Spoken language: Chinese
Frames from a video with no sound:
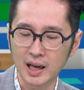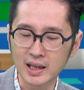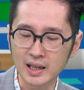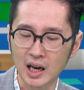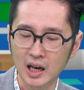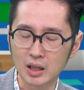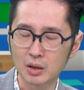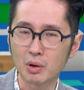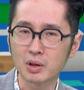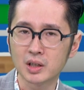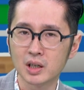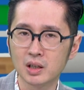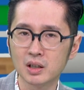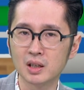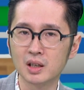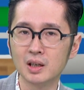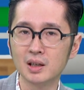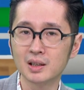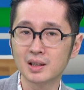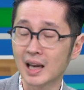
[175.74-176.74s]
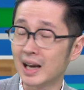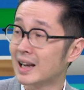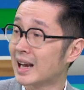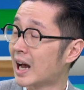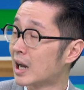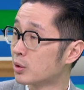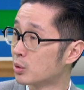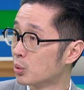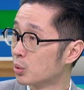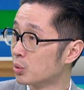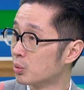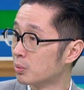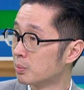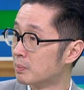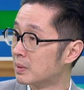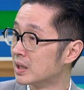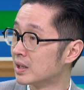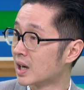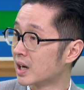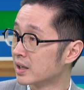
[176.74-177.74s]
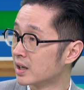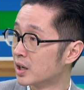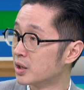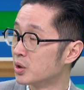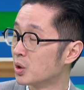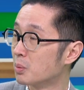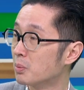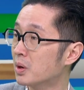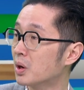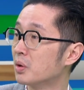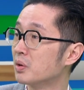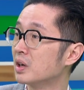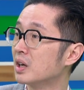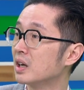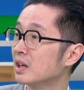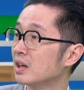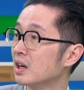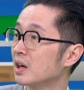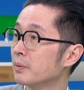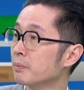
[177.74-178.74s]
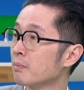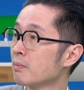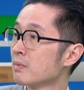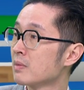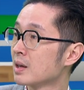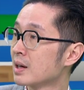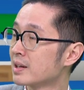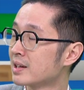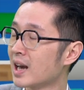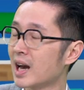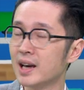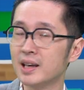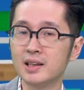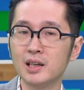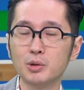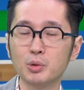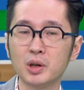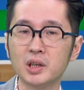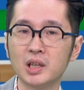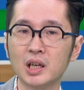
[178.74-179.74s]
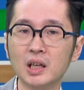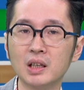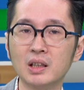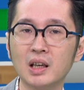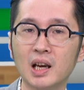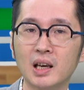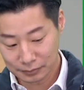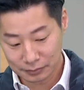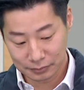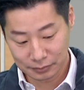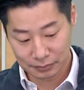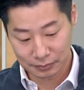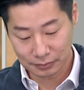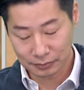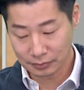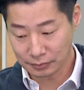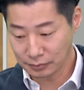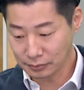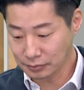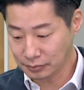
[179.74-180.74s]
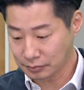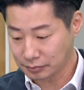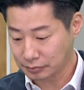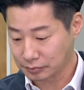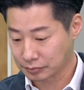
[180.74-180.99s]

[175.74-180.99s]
讲的话，其实三卡都民党已很久没有赢了，上一次最经典的就是陈水扁